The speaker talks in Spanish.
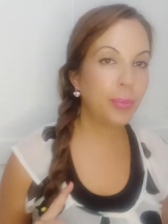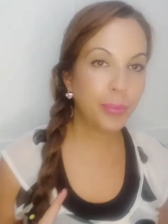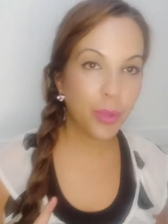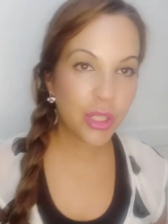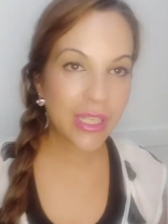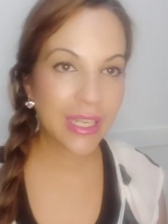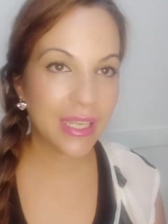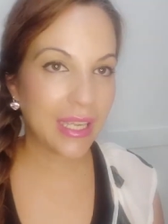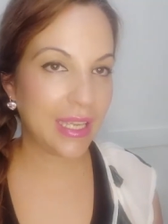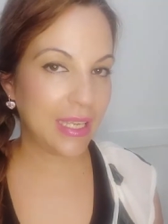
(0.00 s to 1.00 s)

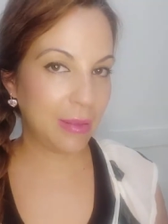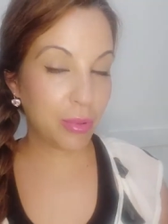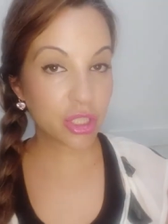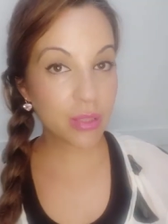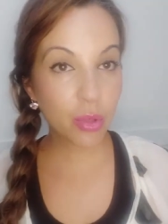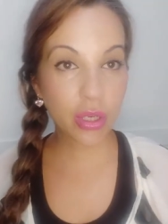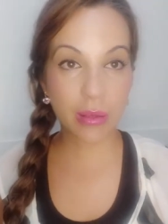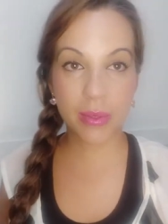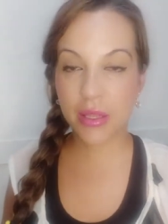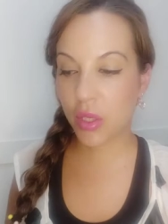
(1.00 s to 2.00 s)
Porque el próximo que
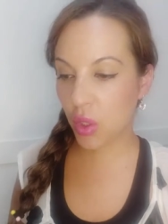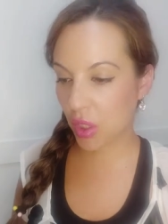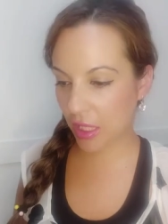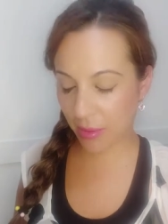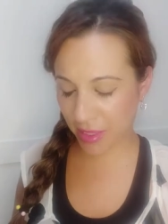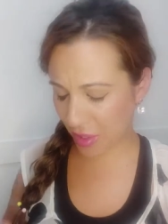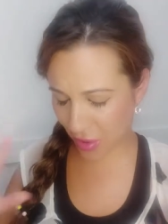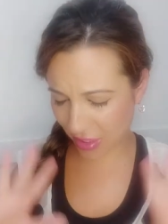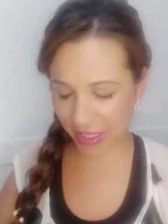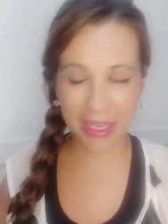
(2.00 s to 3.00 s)
vídeo, que
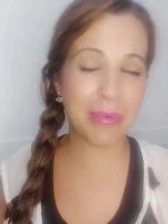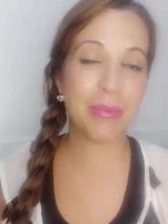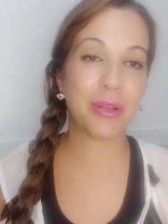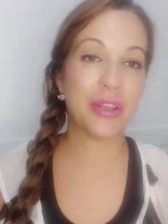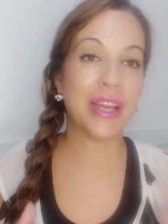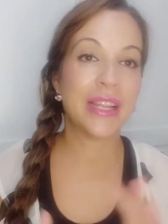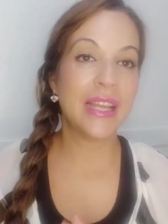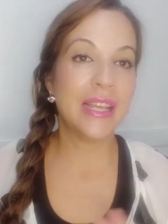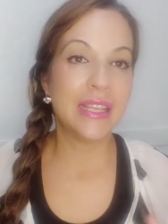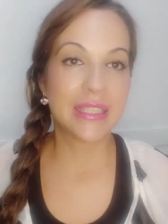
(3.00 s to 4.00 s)
vídeo, que grabe, perdona,
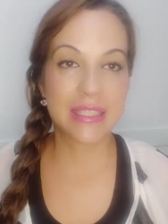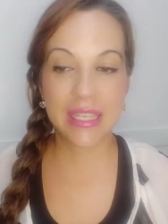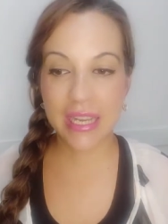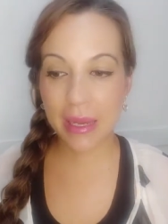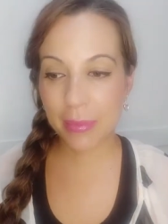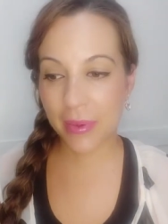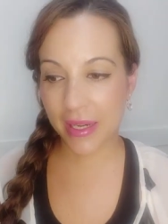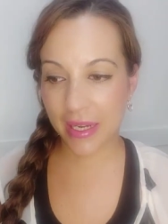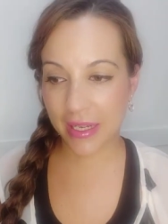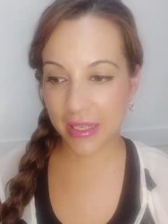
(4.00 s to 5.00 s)
será
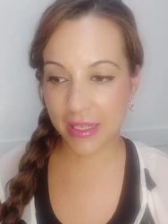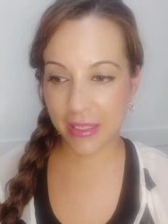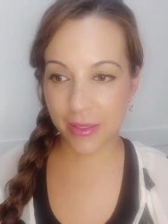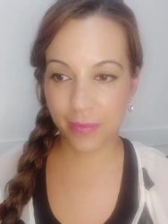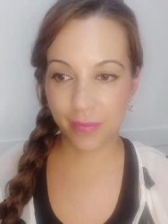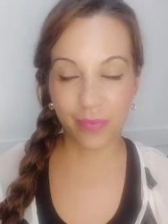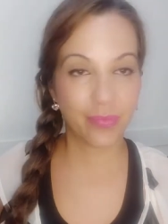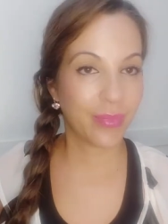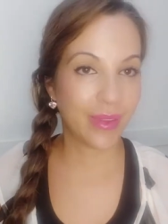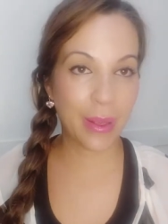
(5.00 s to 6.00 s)
para
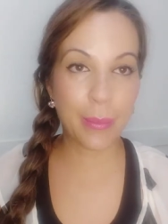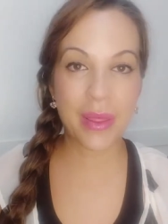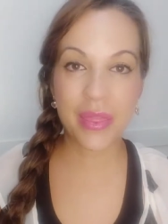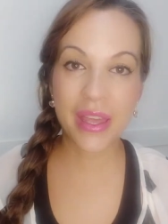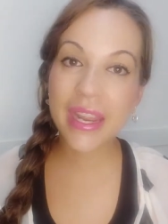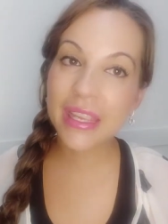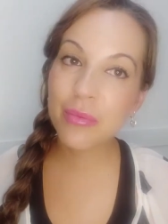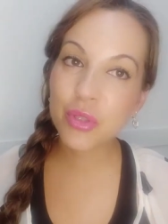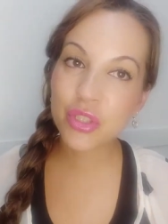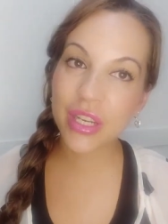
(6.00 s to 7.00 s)
empezar a ir
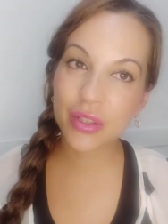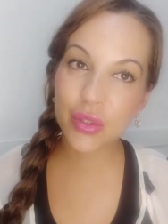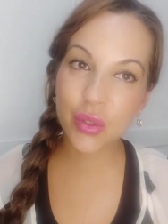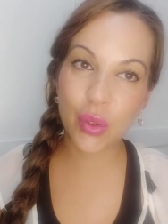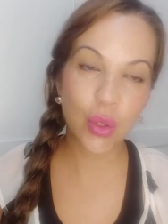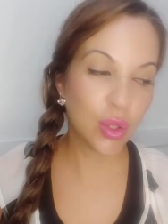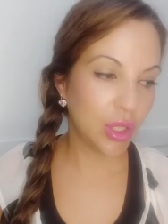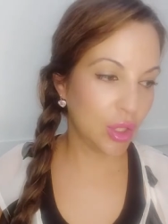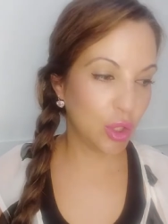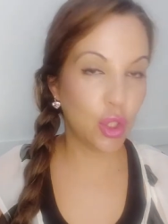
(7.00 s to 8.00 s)
mostrando
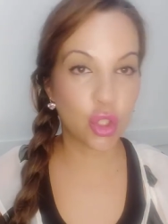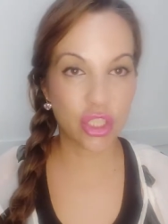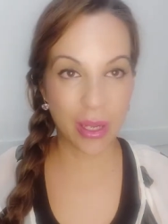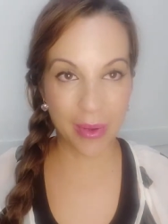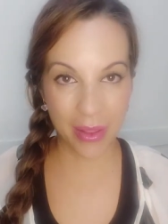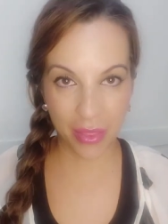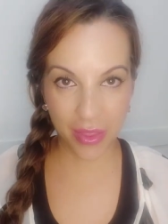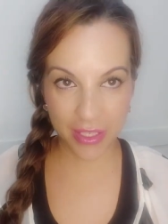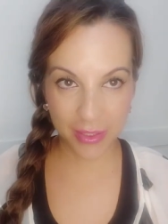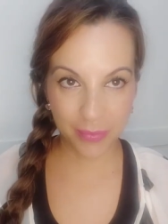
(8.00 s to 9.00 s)
los
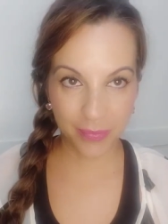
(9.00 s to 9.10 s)
avances.